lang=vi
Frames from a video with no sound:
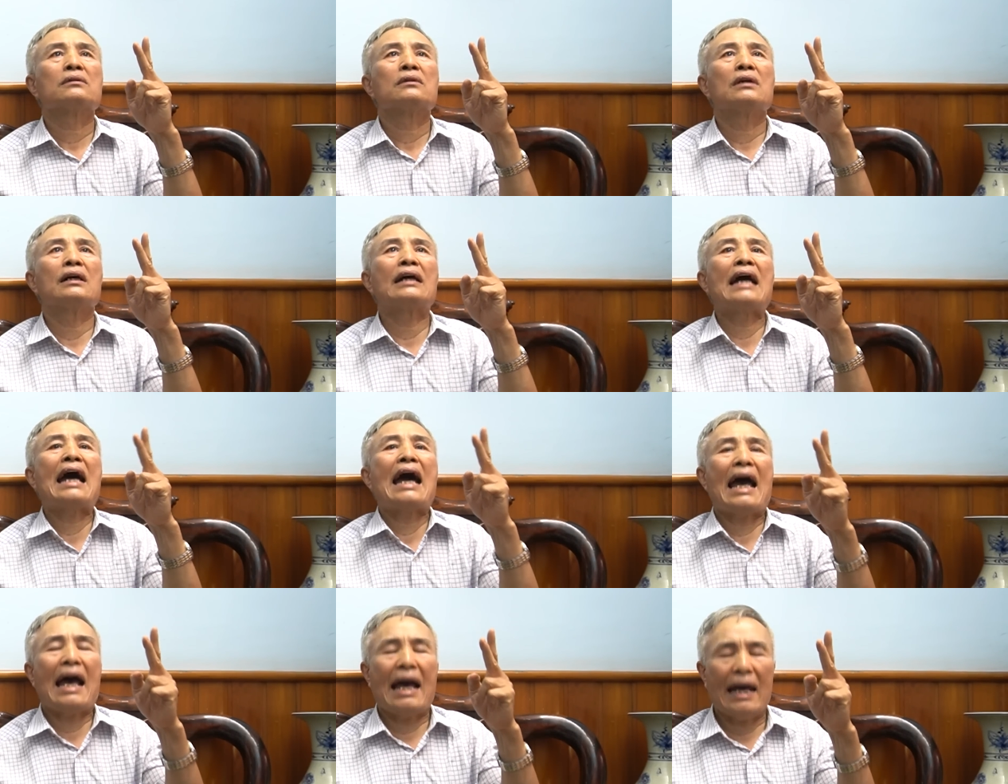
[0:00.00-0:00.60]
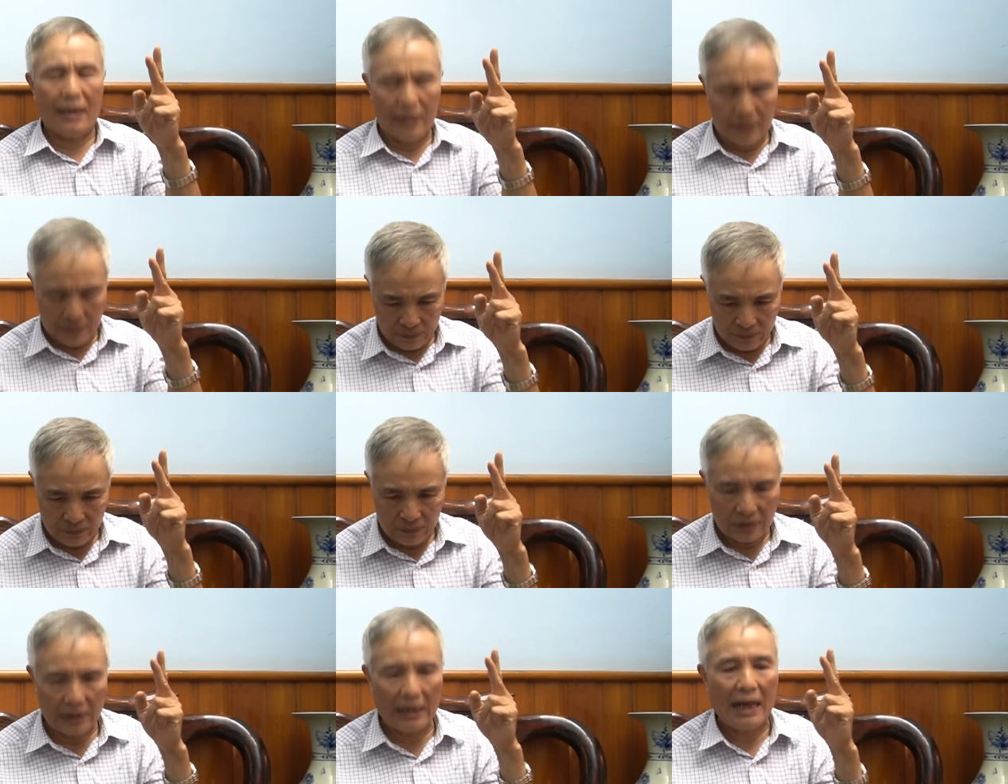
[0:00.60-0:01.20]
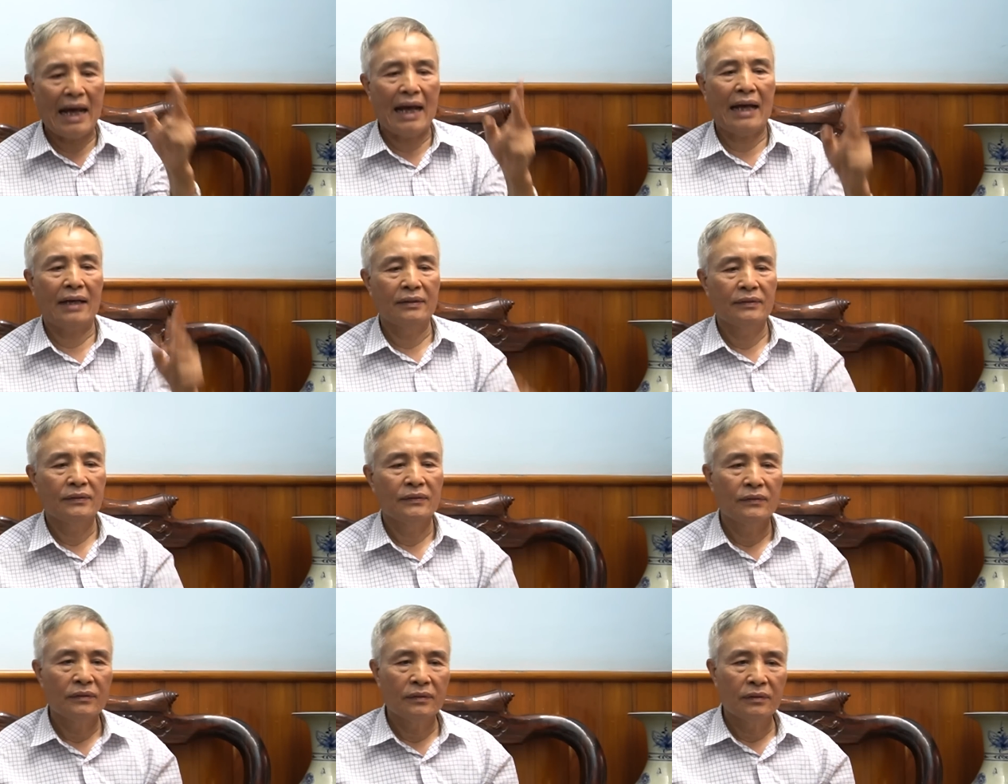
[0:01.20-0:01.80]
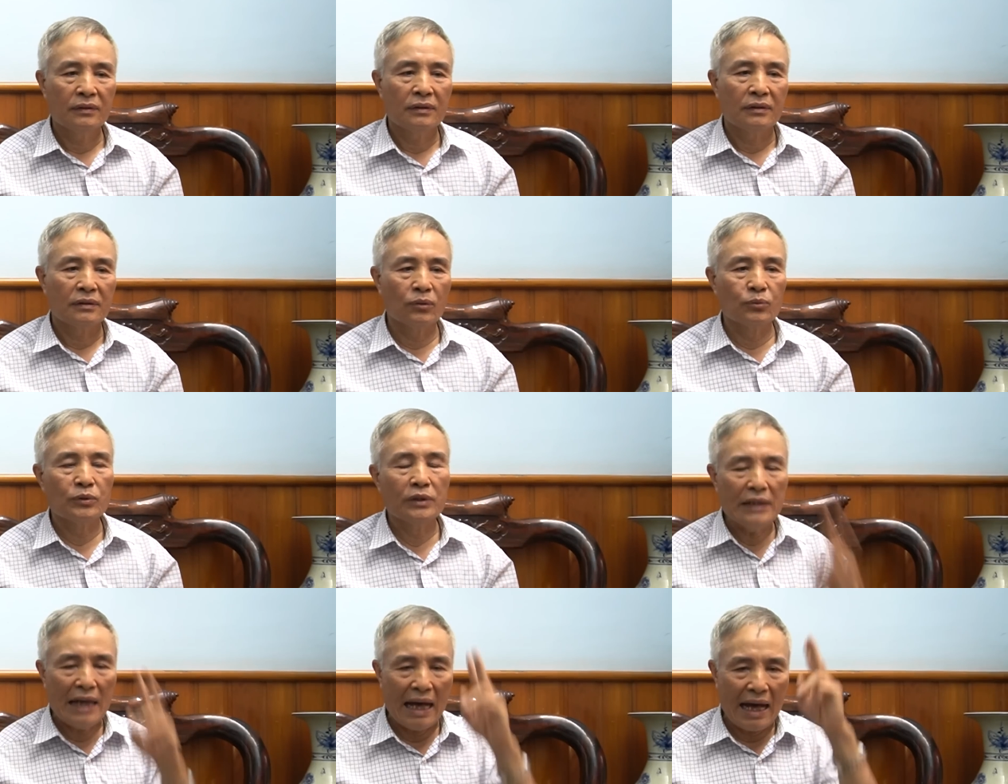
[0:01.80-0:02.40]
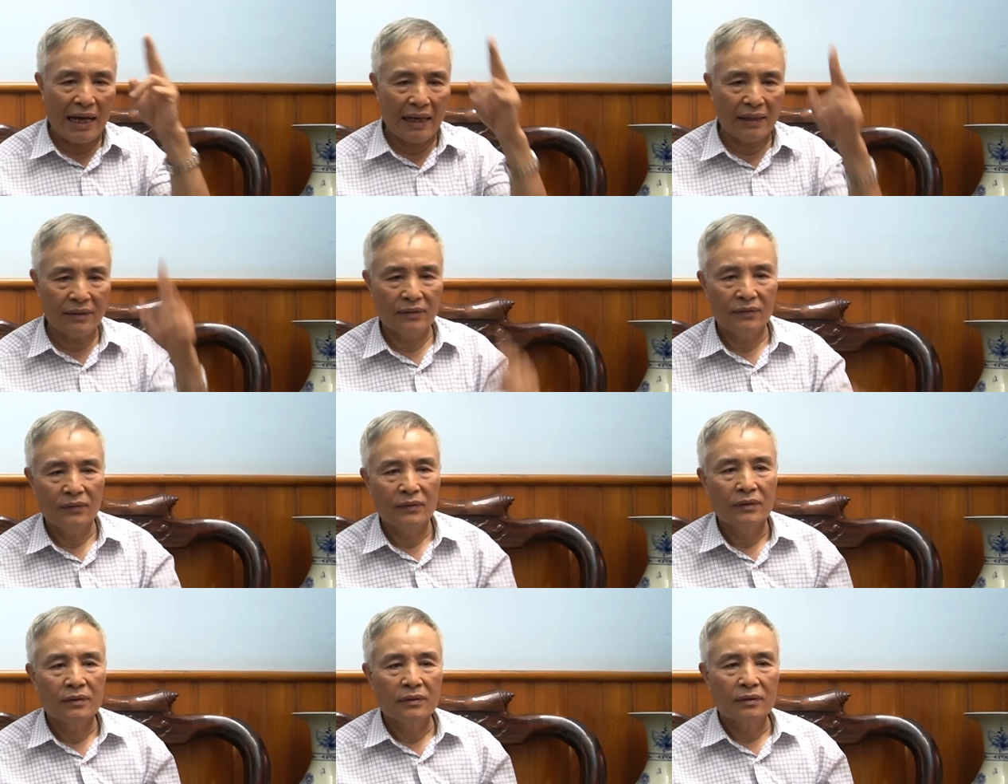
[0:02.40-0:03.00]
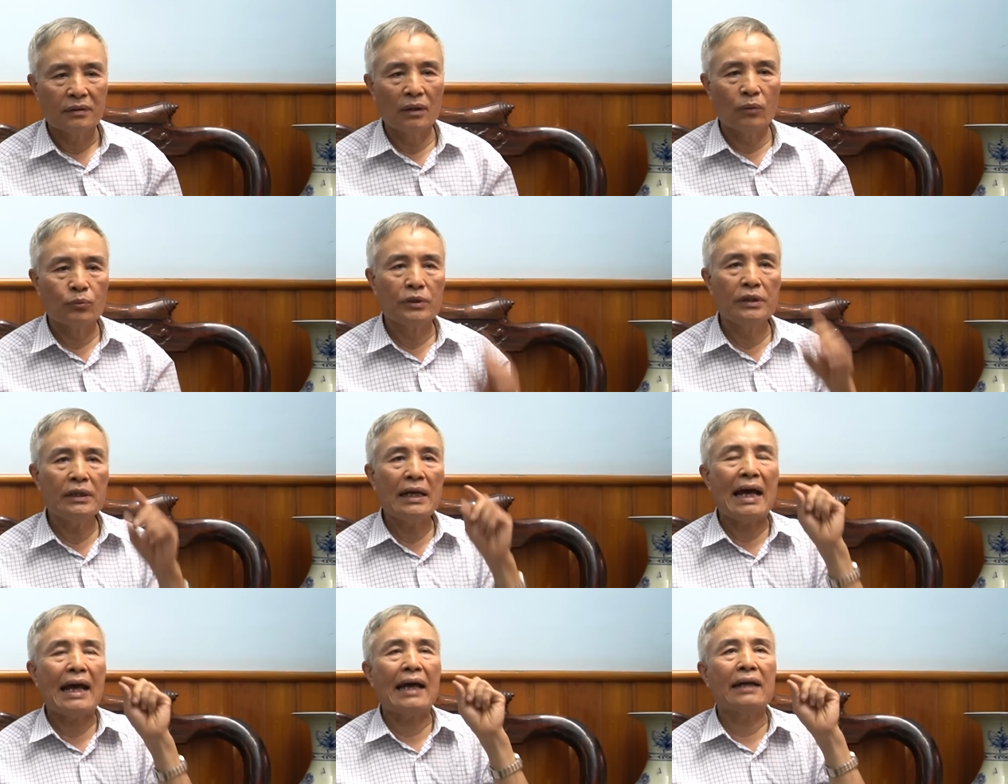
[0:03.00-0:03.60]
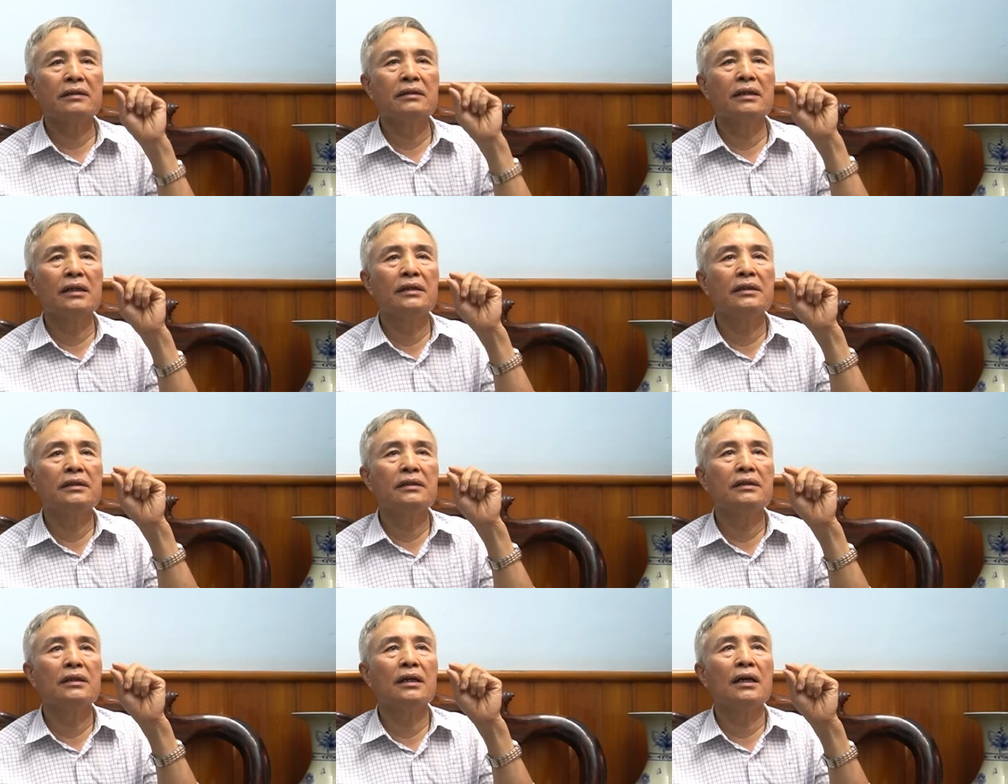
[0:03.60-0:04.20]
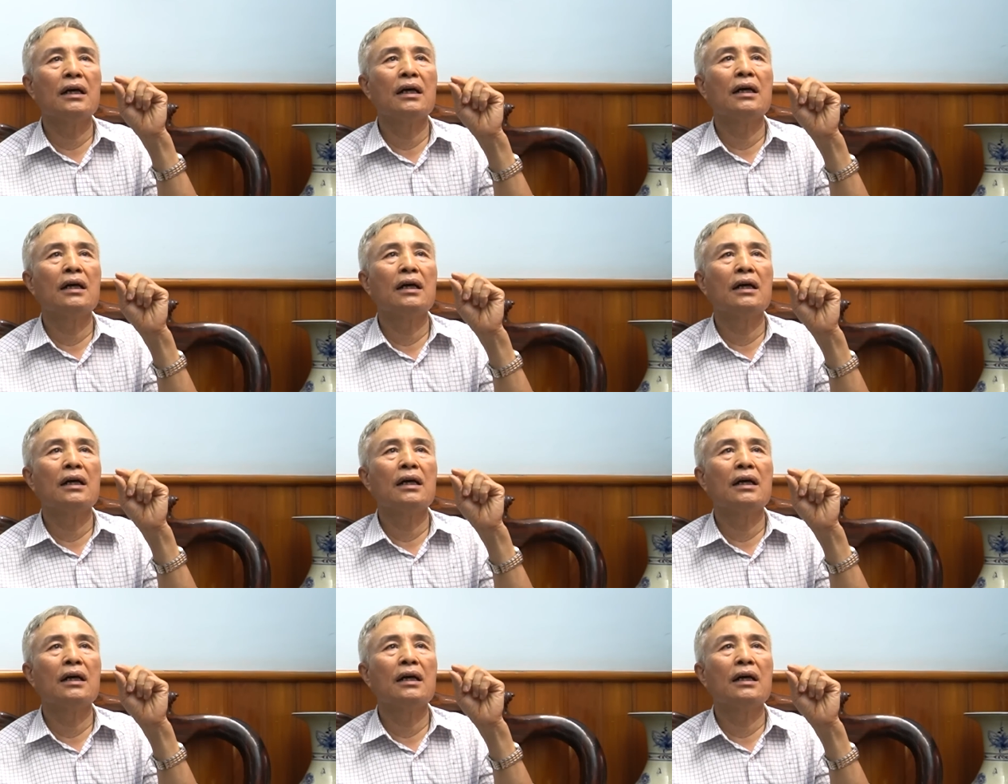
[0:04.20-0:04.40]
thằng Hà, thằng Hà, đồng chí Hà, đồng chí Hà người người